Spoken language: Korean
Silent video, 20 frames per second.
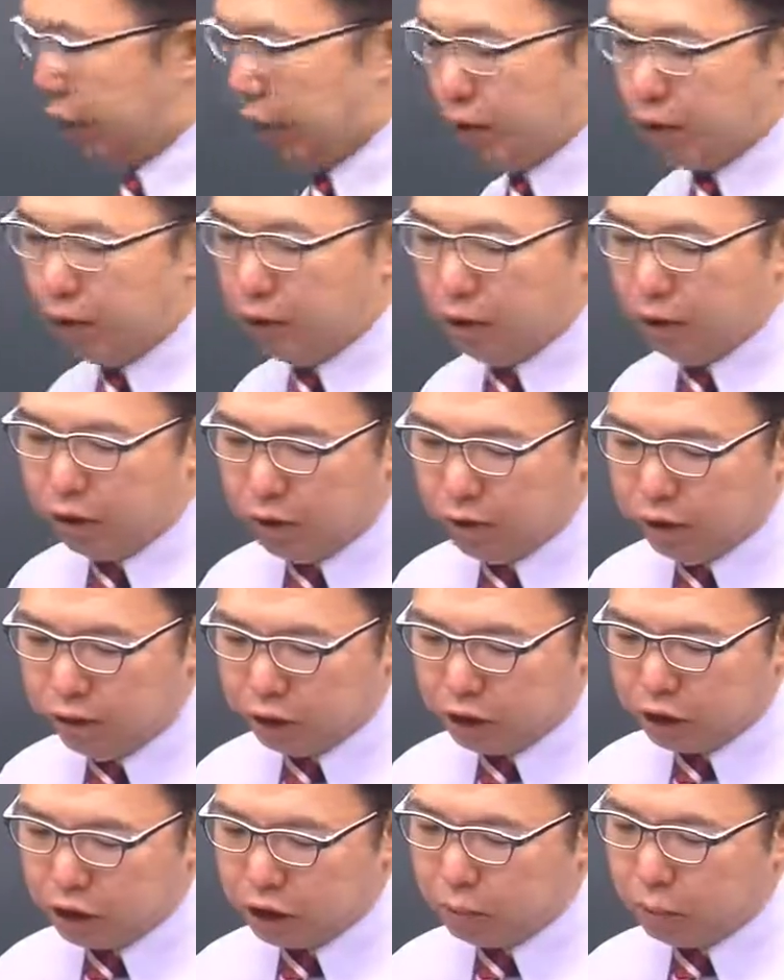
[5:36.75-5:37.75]
어,
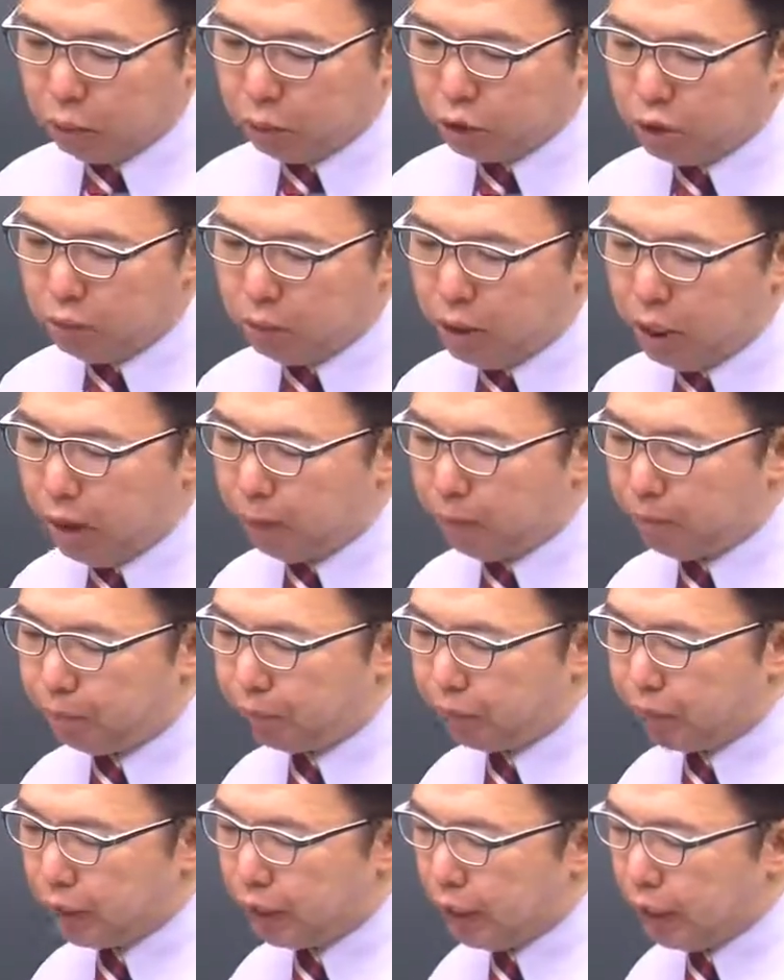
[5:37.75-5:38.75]
지금
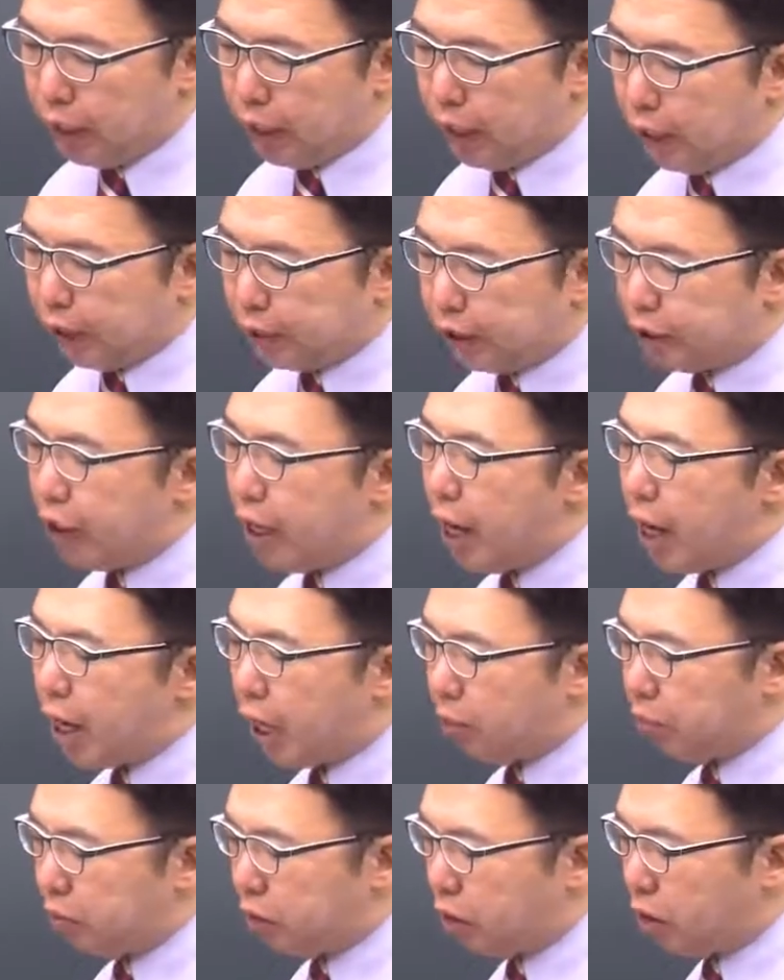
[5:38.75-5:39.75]
보시면
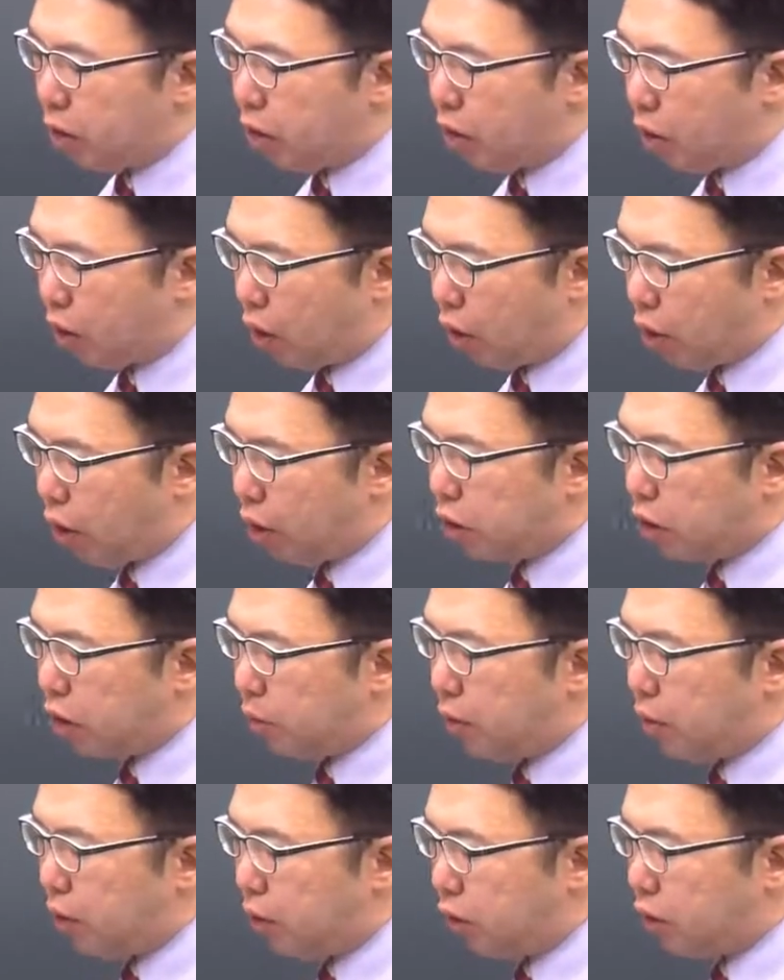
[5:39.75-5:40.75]
저항값이 틀려요.
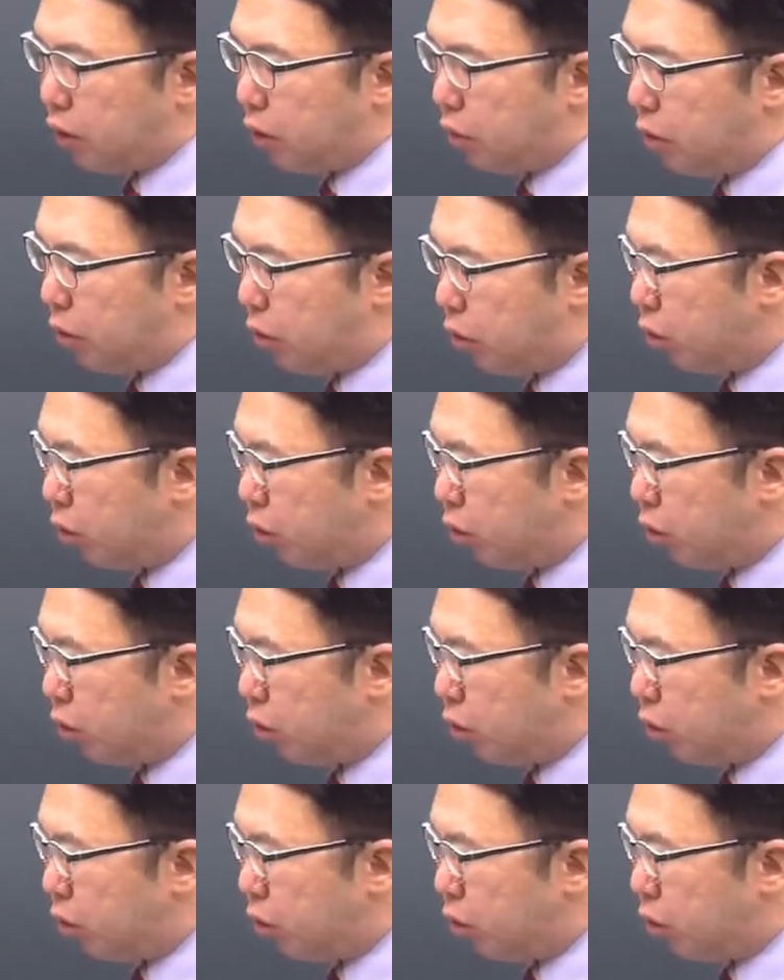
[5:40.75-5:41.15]
0.1, 0.1,